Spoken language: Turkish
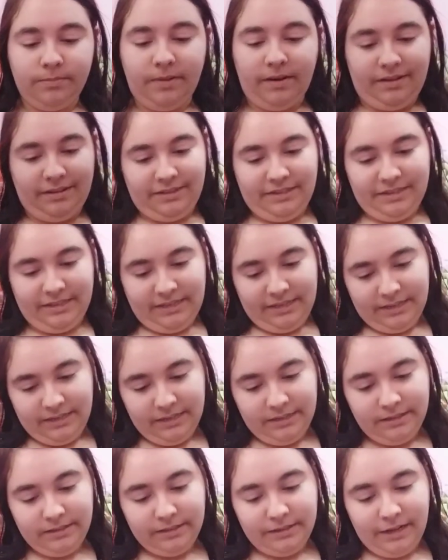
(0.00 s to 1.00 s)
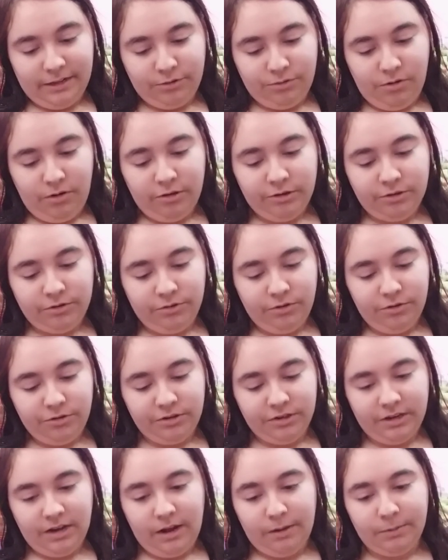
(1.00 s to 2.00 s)
e, Skin Detox Yüz
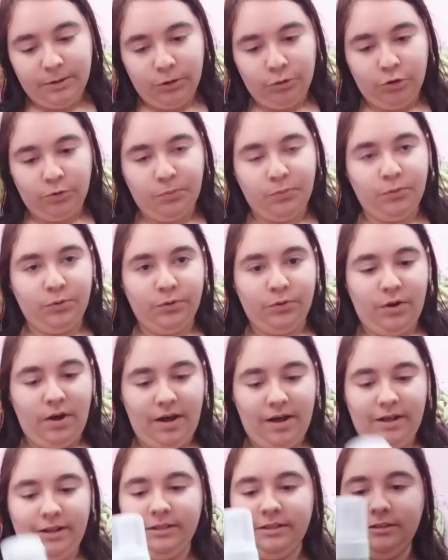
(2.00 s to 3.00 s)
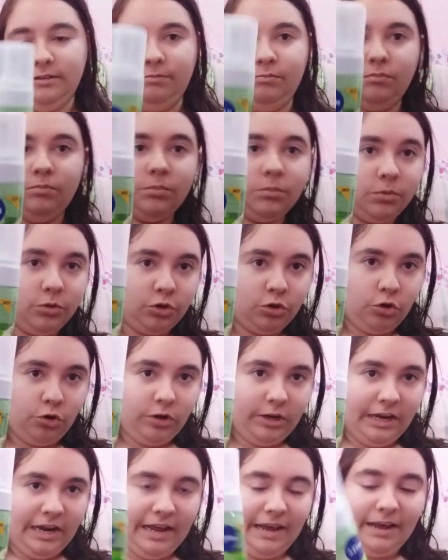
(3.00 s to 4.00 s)
Yıkama Köpüğünü aldım.
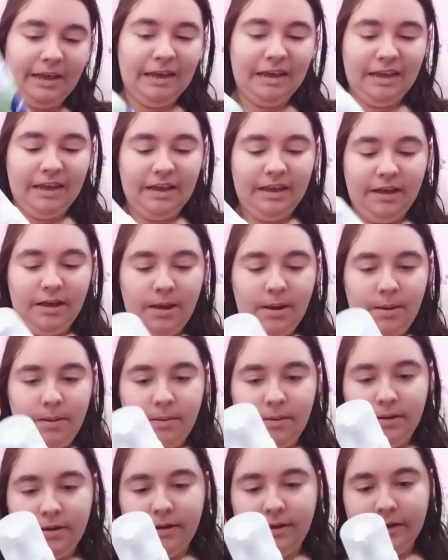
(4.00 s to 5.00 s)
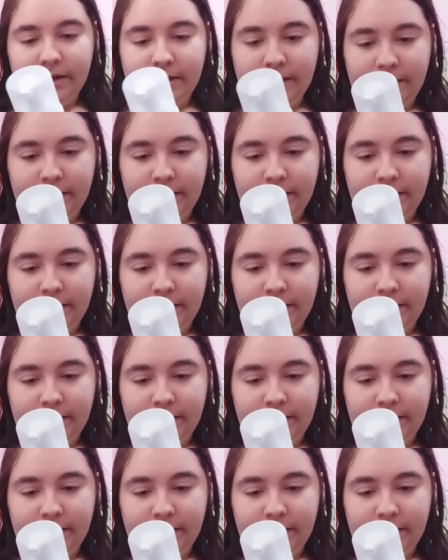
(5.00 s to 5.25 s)
Şöyle. E,